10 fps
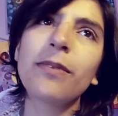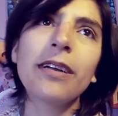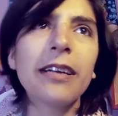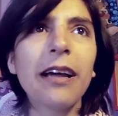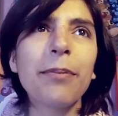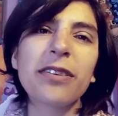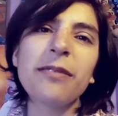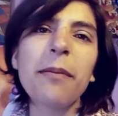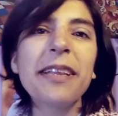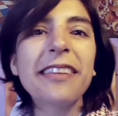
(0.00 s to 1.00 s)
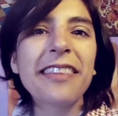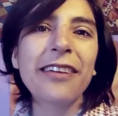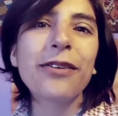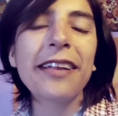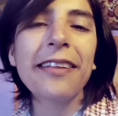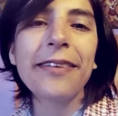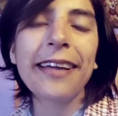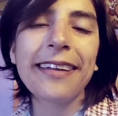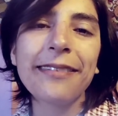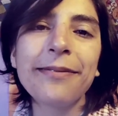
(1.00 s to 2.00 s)
eh, aproximadamente tres horas de
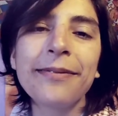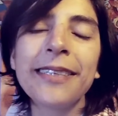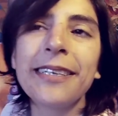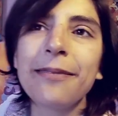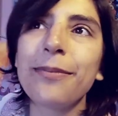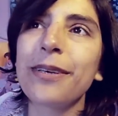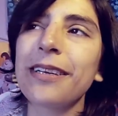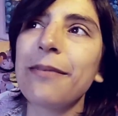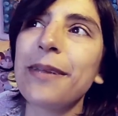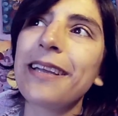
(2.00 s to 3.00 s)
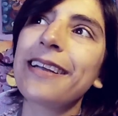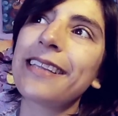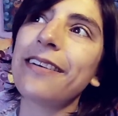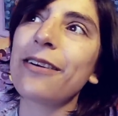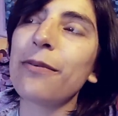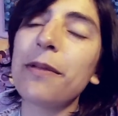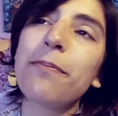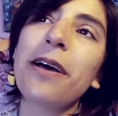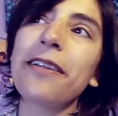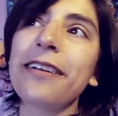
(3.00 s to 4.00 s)
viaje, porque mi hija estaba con mis
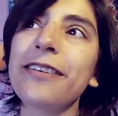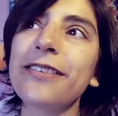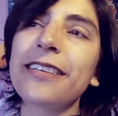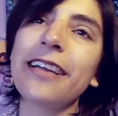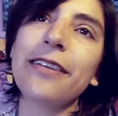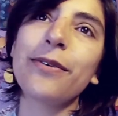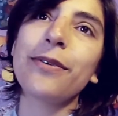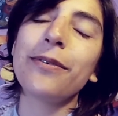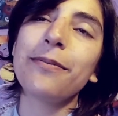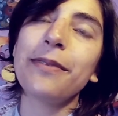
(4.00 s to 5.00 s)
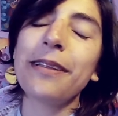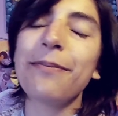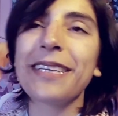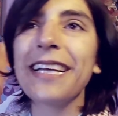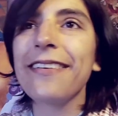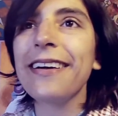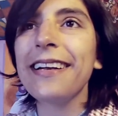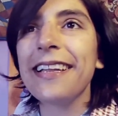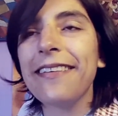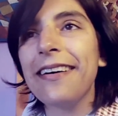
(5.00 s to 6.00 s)
padres, o sea, yo me despertaba,
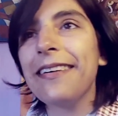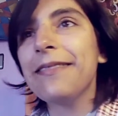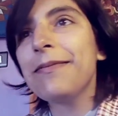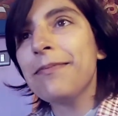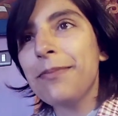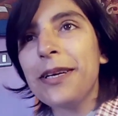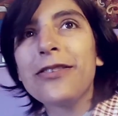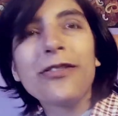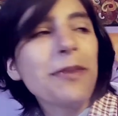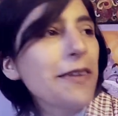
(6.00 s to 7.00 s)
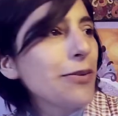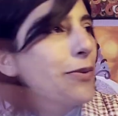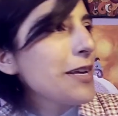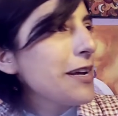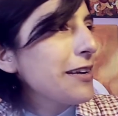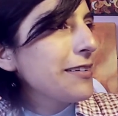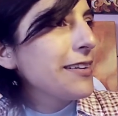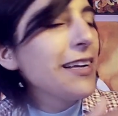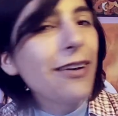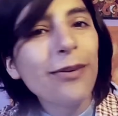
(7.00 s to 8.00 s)
le daba pecho, me iba a estudiar,
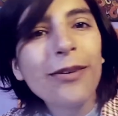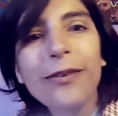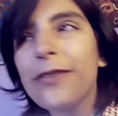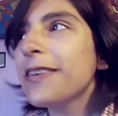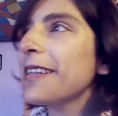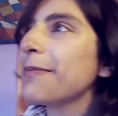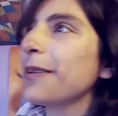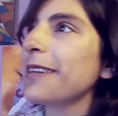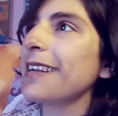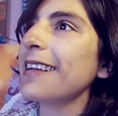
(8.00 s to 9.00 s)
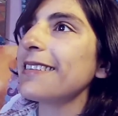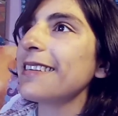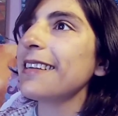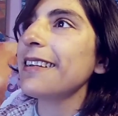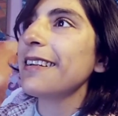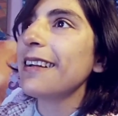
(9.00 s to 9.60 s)
luego volvía después de clase